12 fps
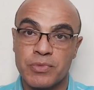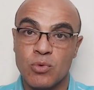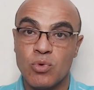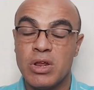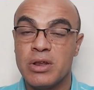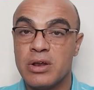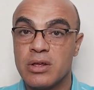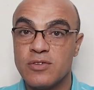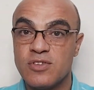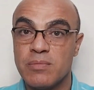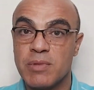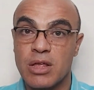واللي
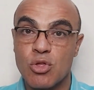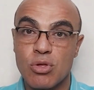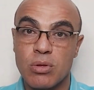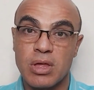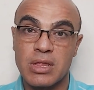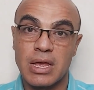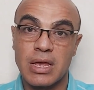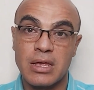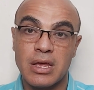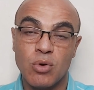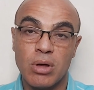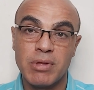النرجسي ما كانش
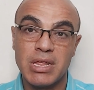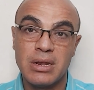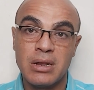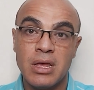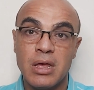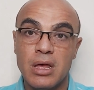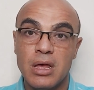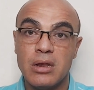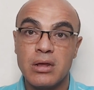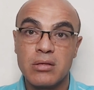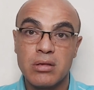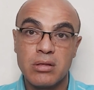يتخيله أبدا
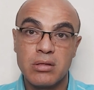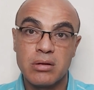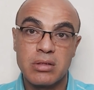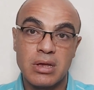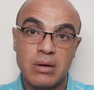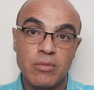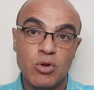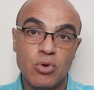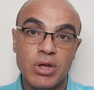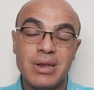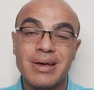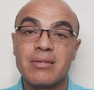إنك تقدر تعمله
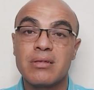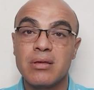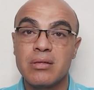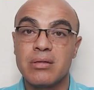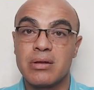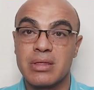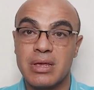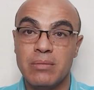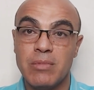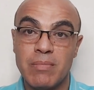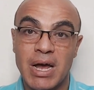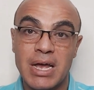إنك تقدر
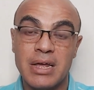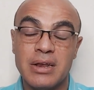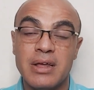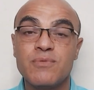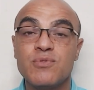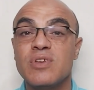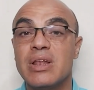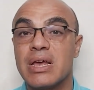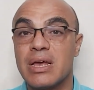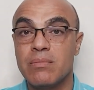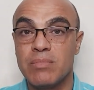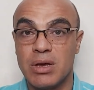تعمل معاه نفس اللي
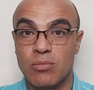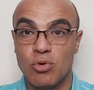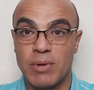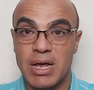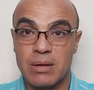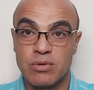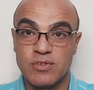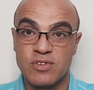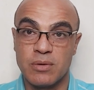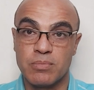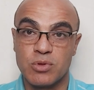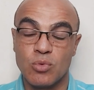كان بيعمله معاك
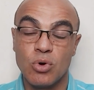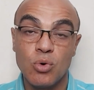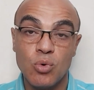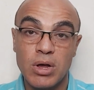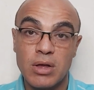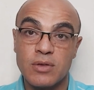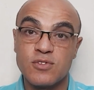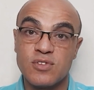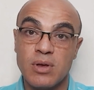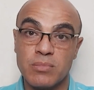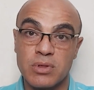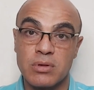بالظبط وهو
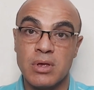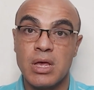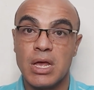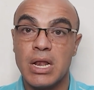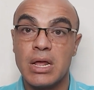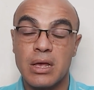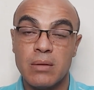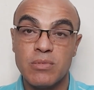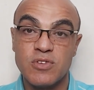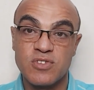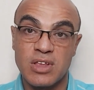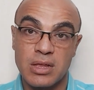الصمت اللي كان
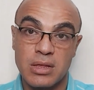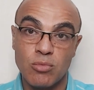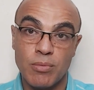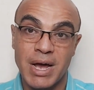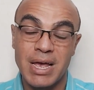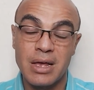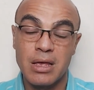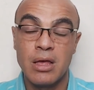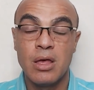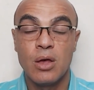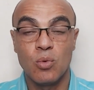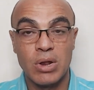بيستخدمه معاك
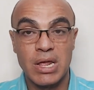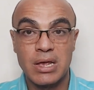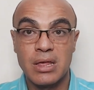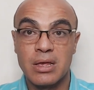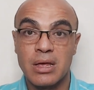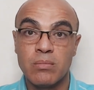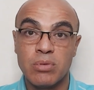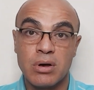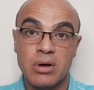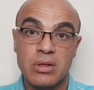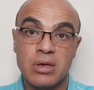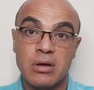ولكن كان
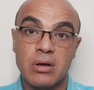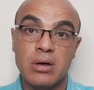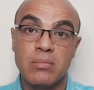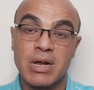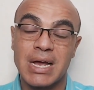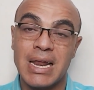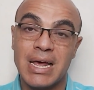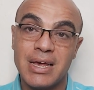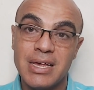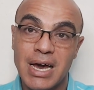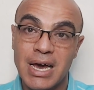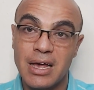بغرض عقابك على
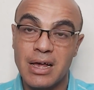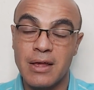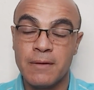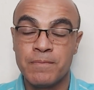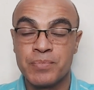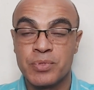اي حاجه